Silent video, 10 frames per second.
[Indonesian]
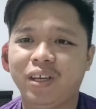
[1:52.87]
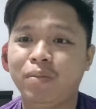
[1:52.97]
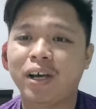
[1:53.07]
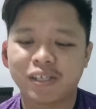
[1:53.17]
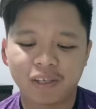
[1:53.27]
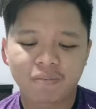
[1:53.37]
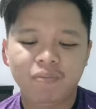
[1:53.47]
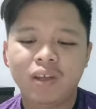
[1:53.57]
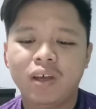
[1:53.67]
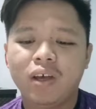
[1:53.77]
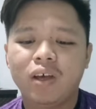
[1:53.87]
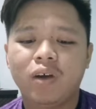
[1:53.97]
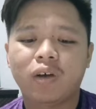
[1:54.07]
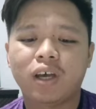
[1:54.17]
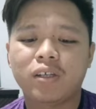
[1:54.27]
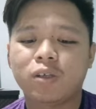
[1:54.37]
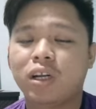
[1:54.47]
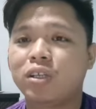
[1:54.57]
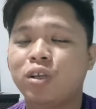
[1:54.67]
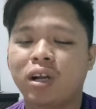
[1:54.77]
Terima kasih. Oke,
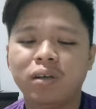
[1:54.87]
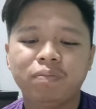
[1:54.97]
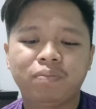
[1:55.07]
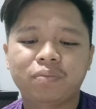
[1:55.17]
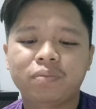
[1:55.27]
saudara-saudara,